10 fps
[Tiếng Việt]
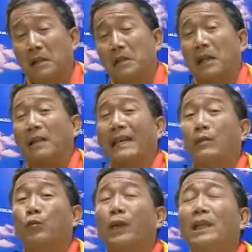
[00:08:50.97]
sợ này
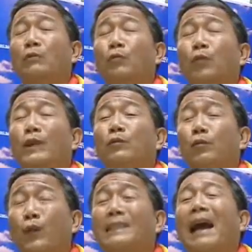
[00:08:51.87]
quýnh
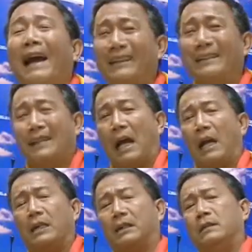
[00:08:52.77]
quýnh quýnh sản đó
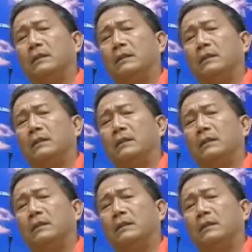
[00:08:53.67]
ờ à,